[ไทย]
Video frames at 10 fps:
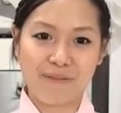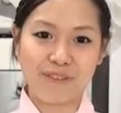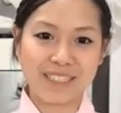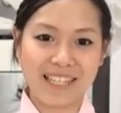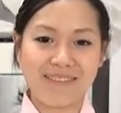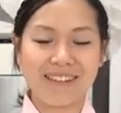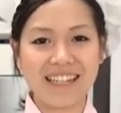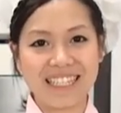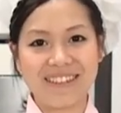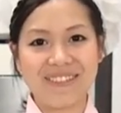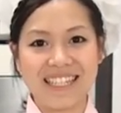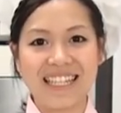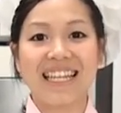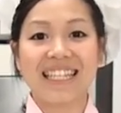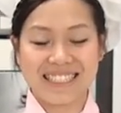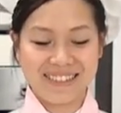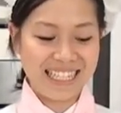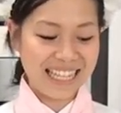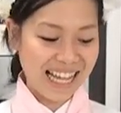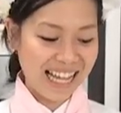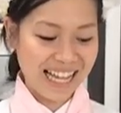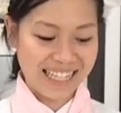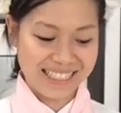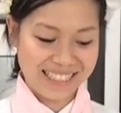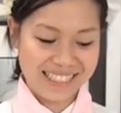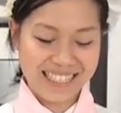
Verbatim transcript: กับ FoodTravel.TV สวัสดีค่ะ